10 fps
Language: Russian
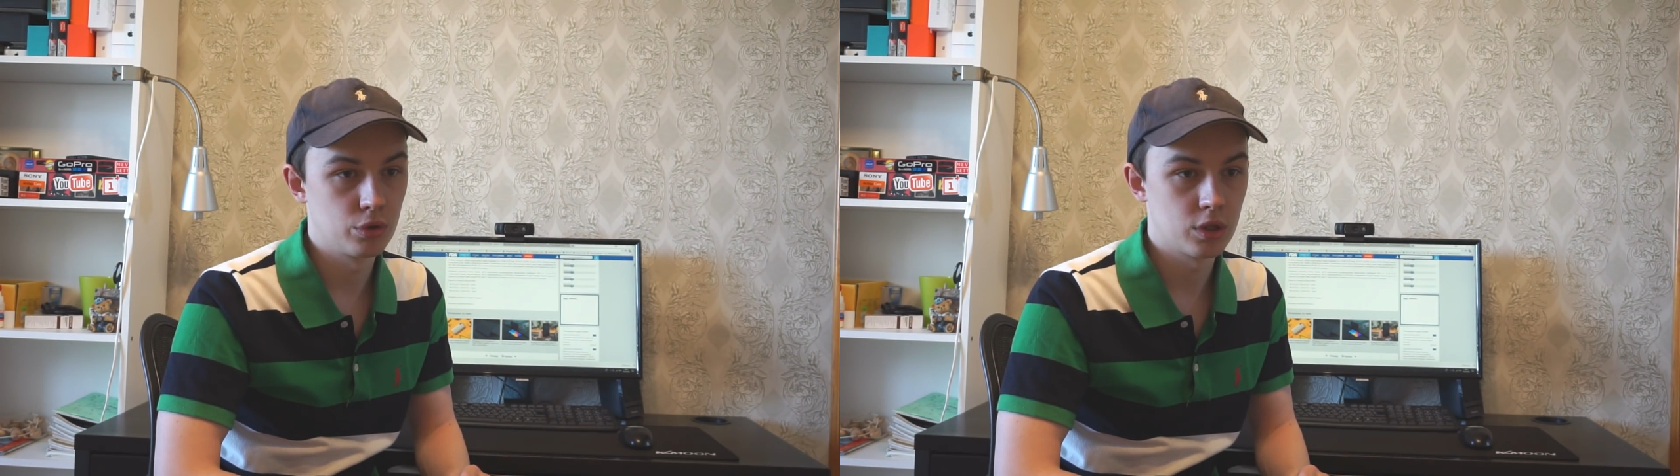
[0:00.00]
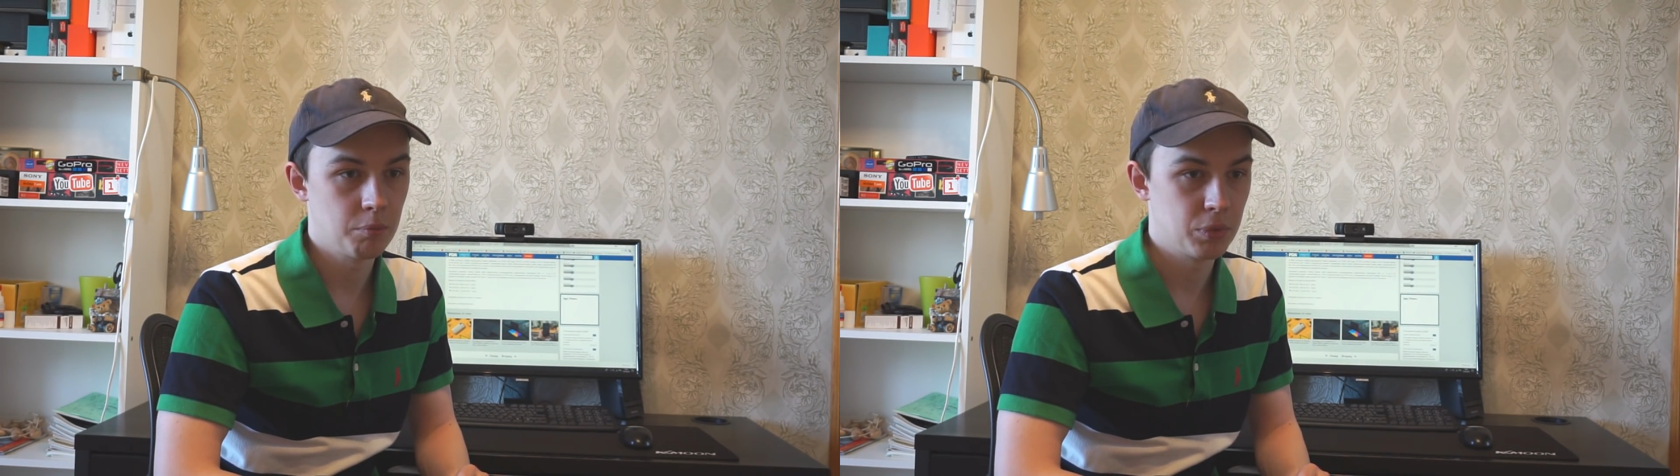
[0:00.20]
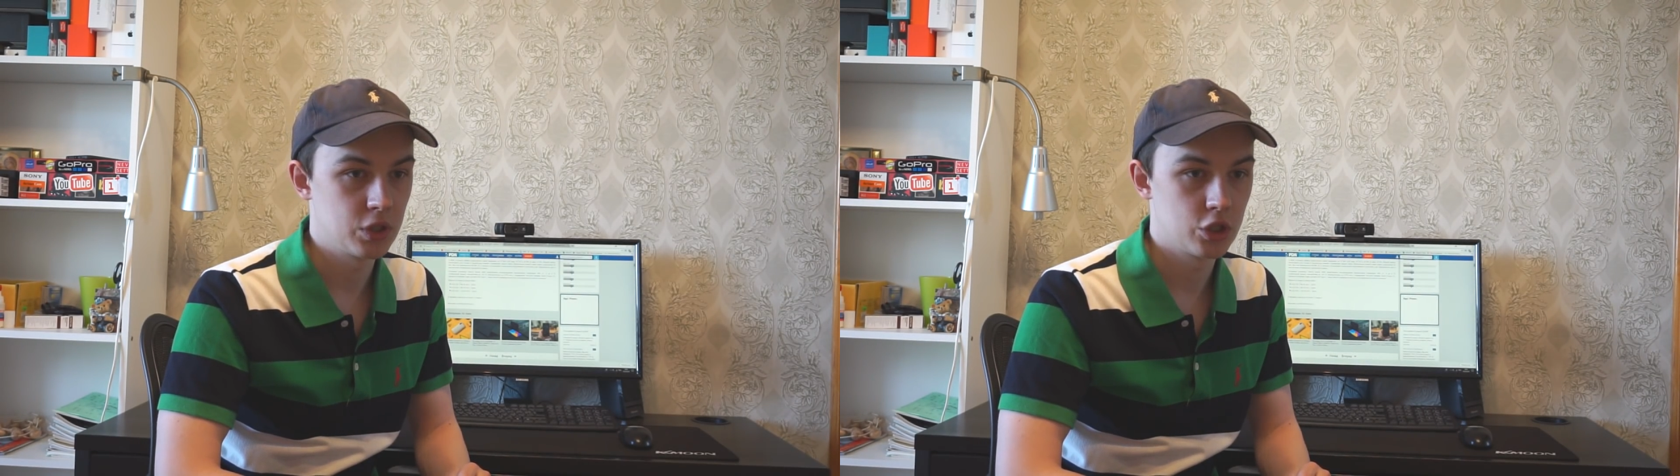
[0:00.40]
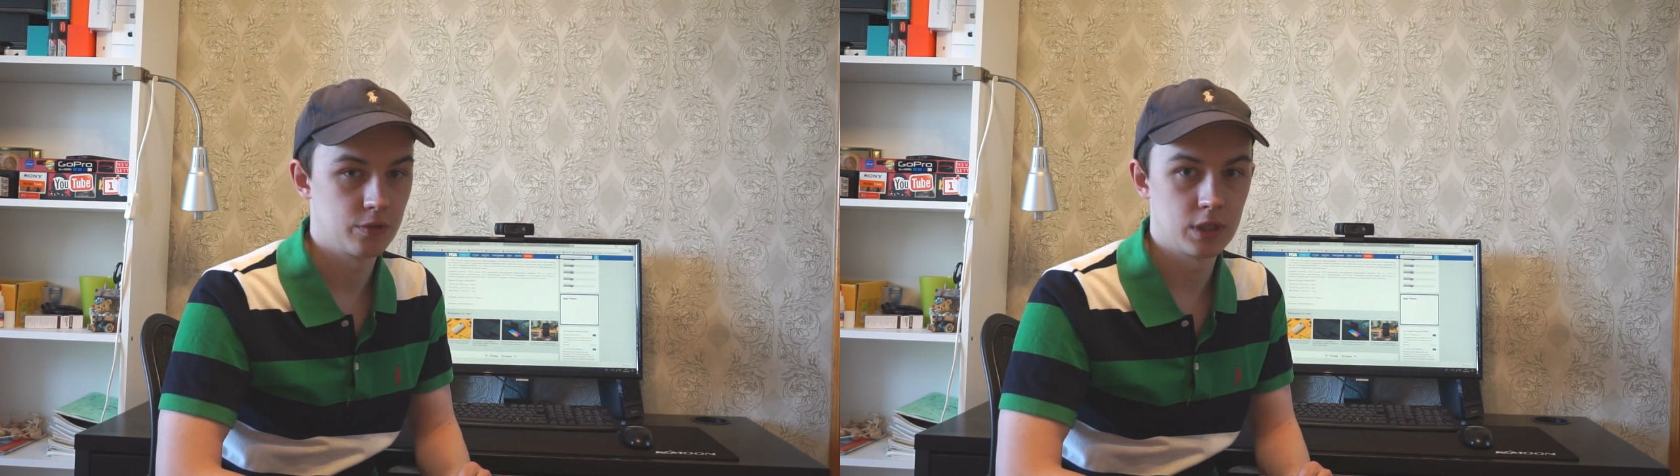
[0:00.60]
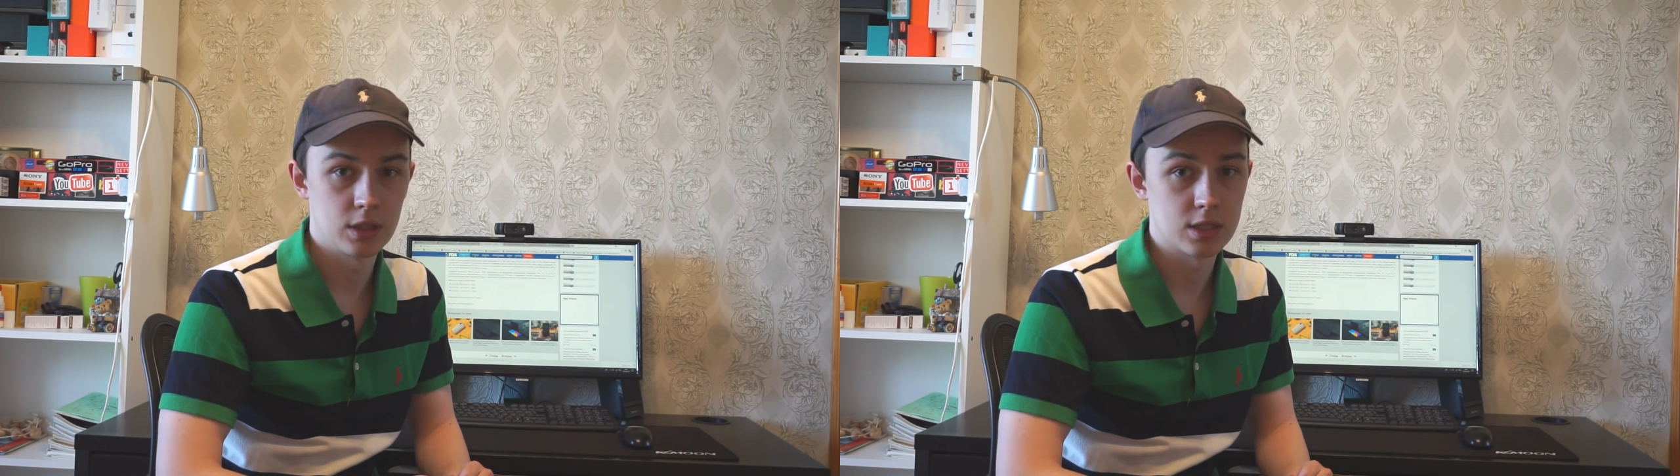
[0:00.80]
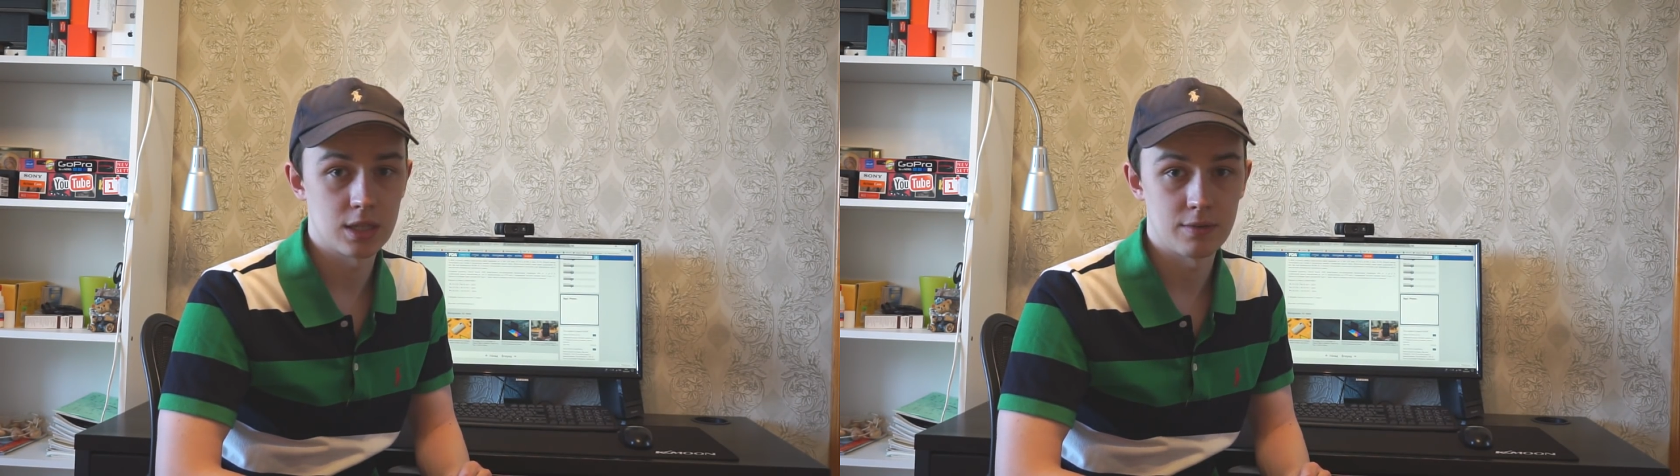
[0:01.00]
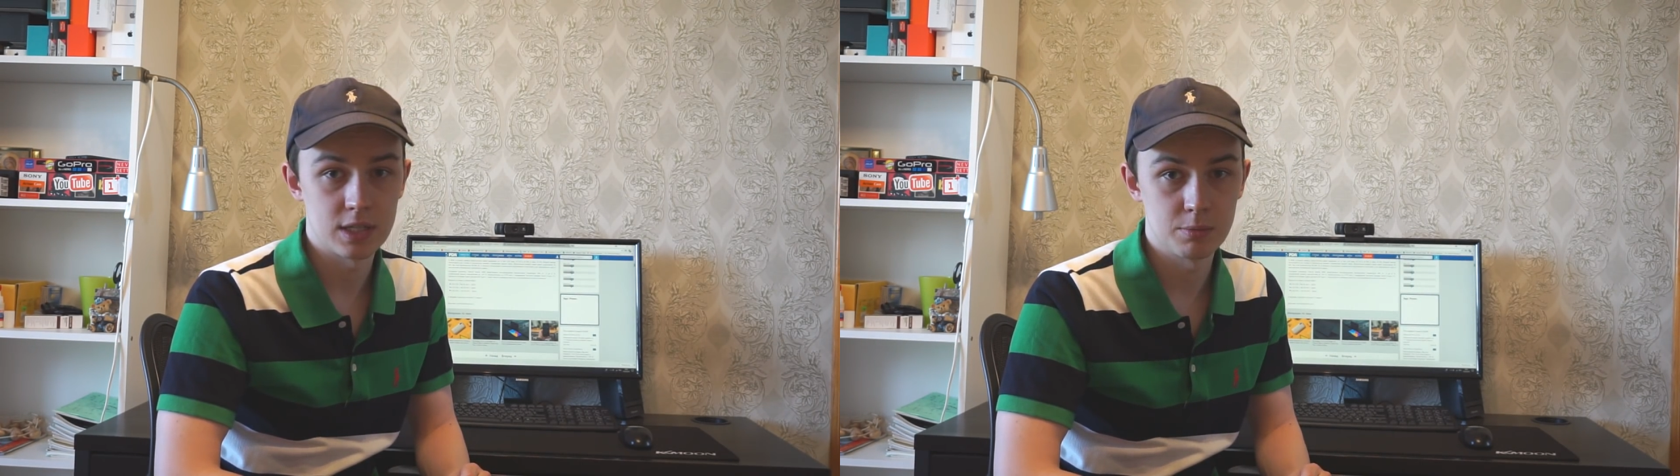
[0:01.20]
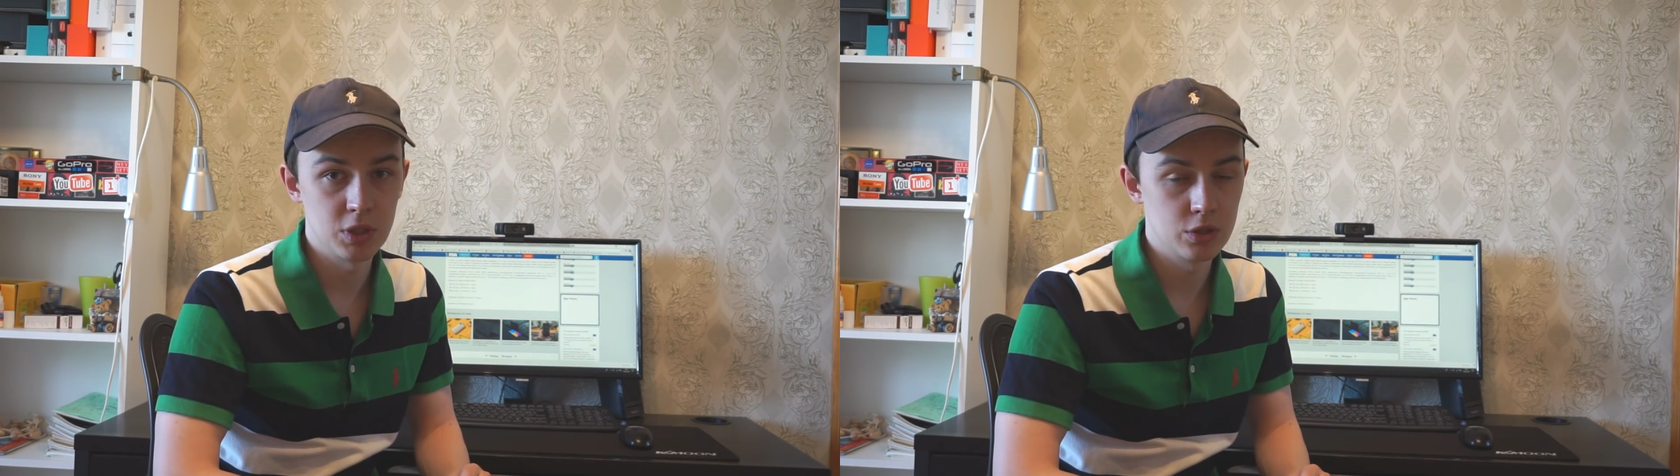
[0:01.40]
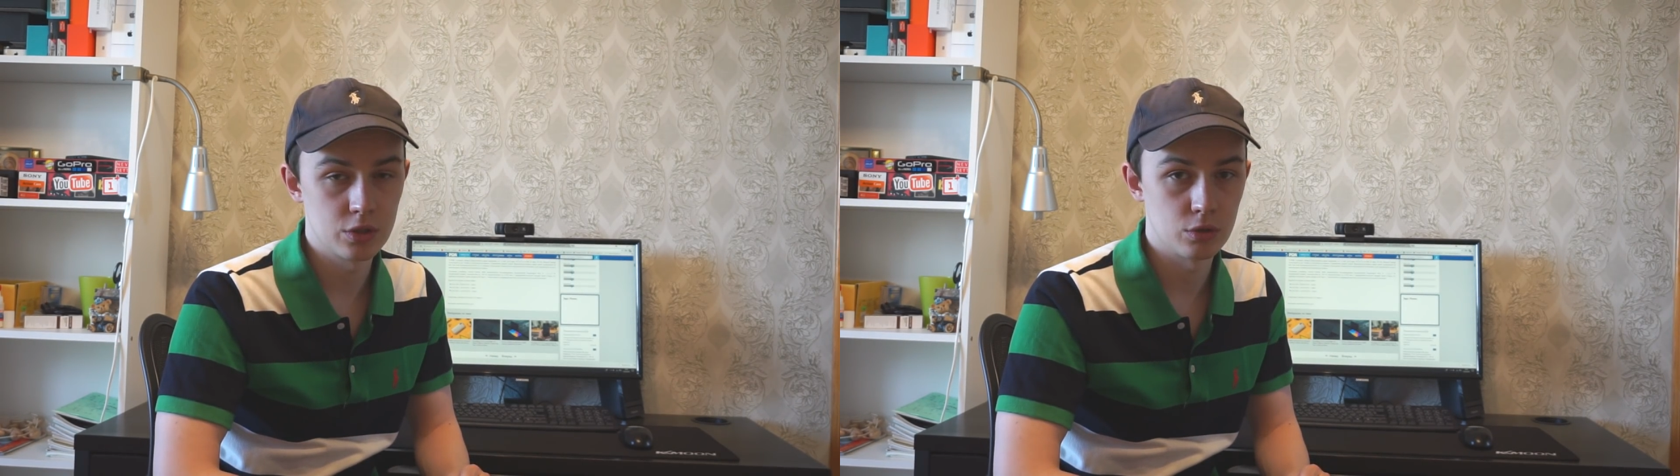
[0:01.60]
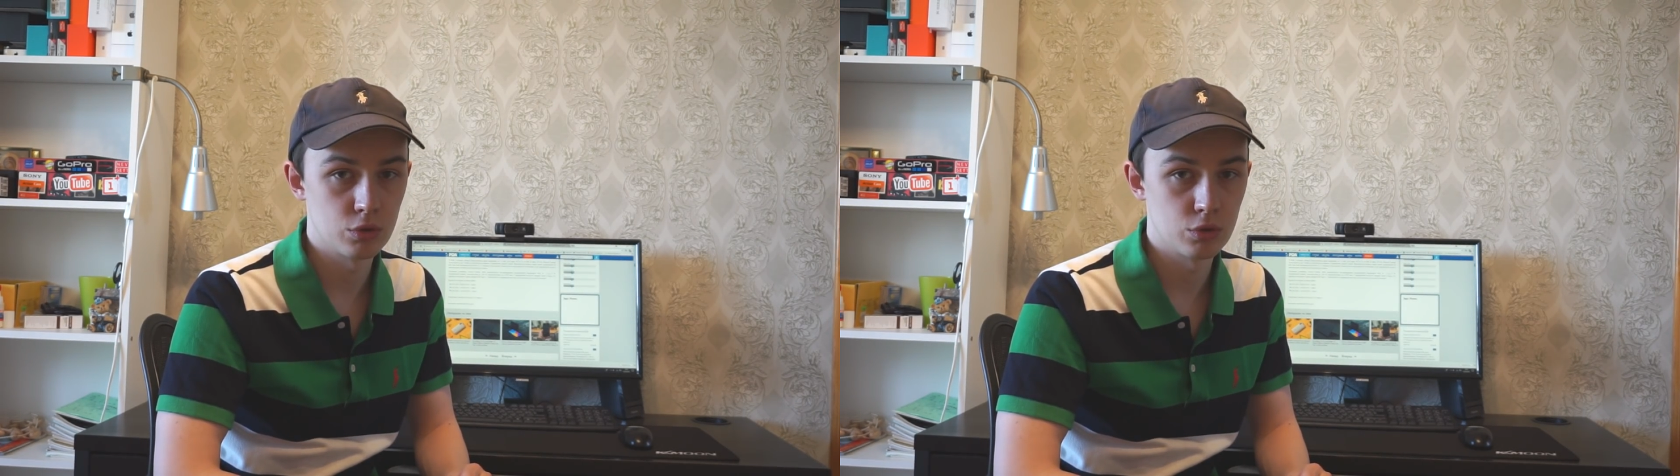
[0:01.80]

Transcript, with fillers: он там подешевел до 180,